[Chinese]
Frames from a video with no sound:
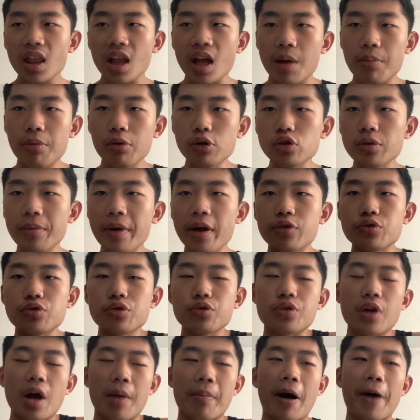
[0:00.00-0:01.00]
也不是说没有
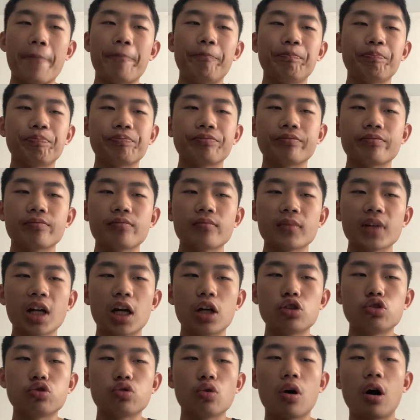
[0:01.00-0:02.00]
拒绝吧，
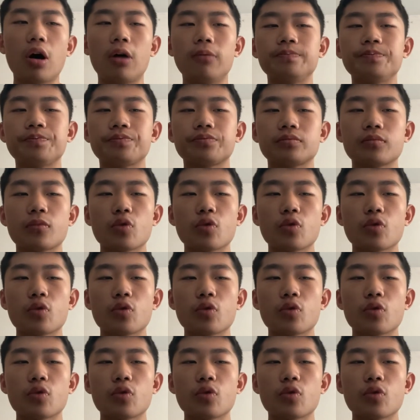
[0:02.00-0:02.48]
而是说